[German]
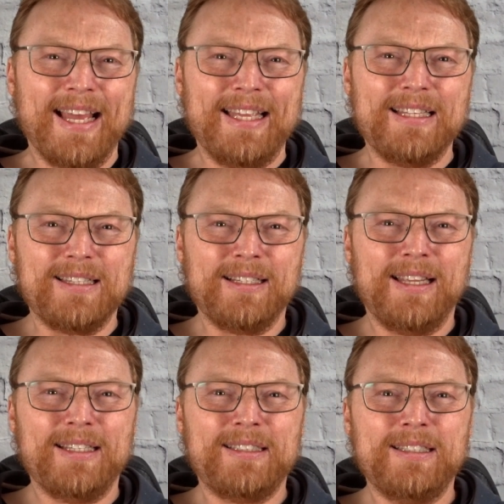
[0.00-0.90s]
Jetzt
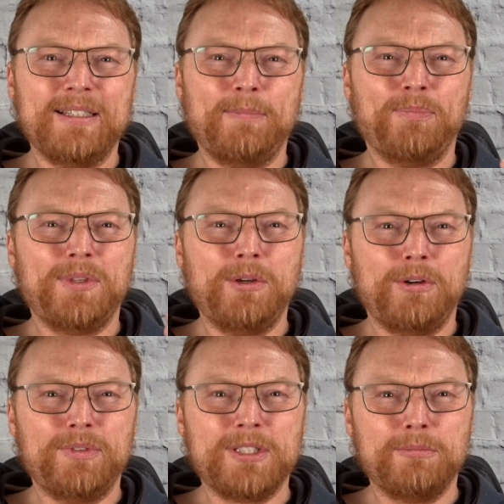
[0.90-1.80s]
erkläre ich dir die
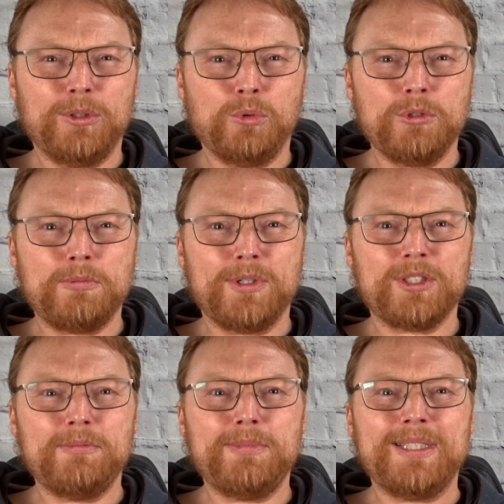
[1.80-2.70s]
häufigsten
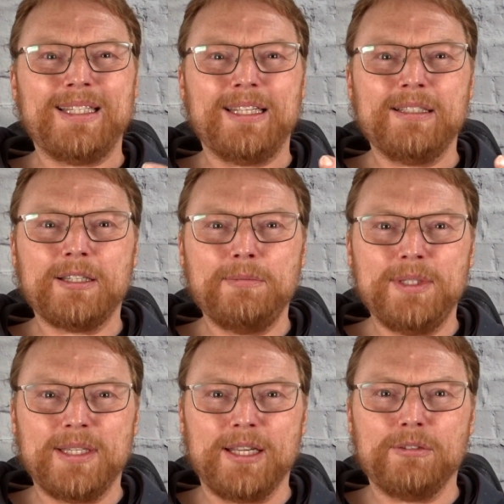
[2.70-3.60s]
Betrugsmaschen, mit denen
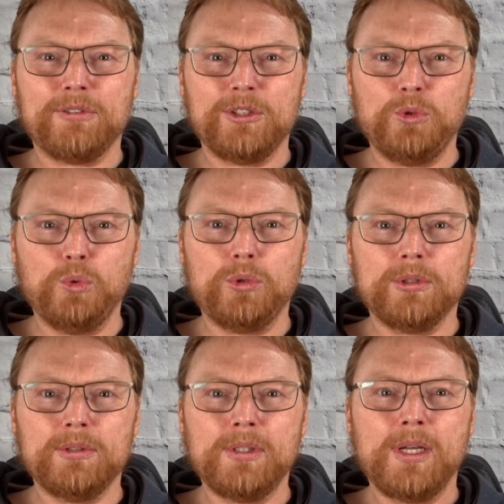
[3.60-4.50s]
Kriminelle
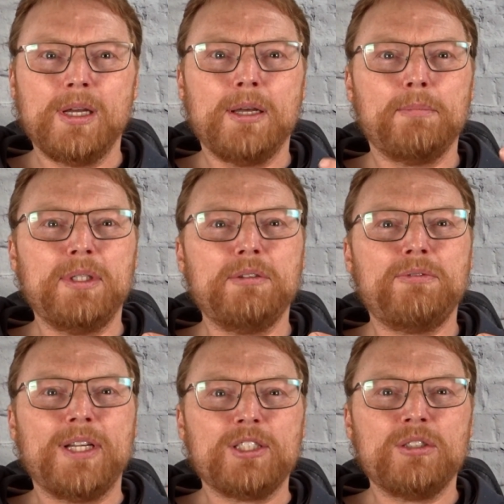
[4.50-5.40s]
versuchen, mit
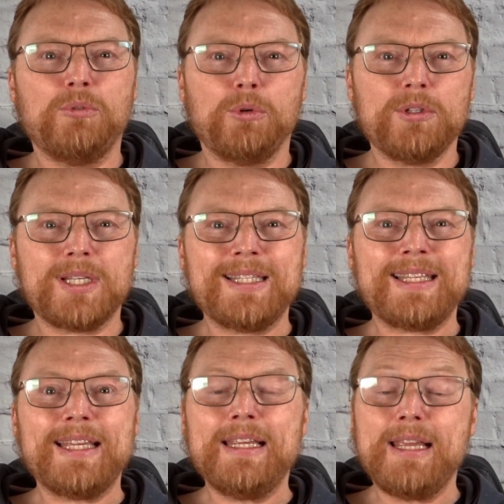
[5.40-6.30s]
gefälschten
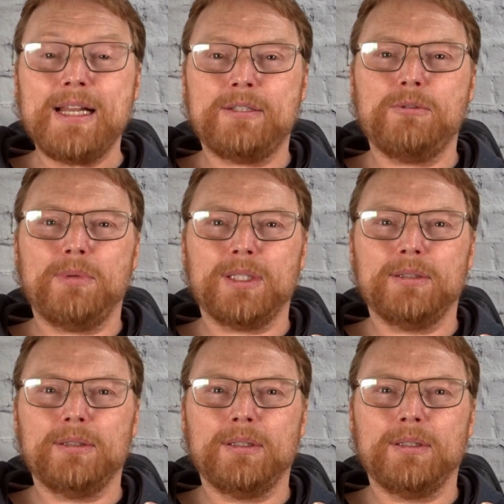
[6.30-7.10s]
Wohnungsanzeigen Geld zu machen.